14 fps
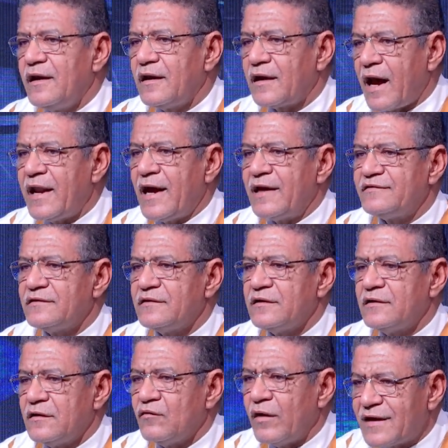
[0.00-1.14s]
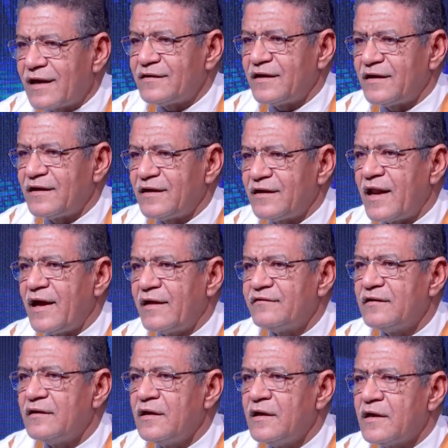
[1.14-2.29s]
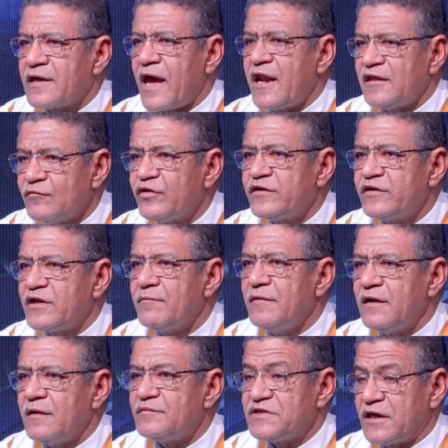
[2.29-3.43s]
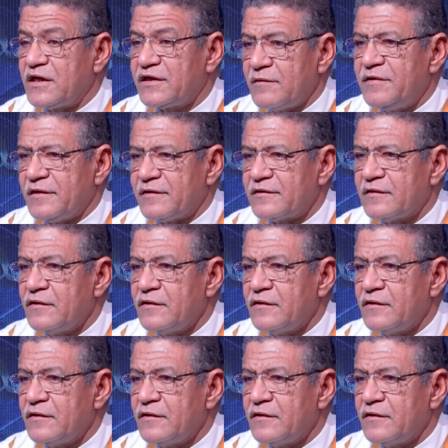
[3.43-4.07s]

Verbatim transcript: القناة وإدارة القناة كانت مهتمة بشكل كبير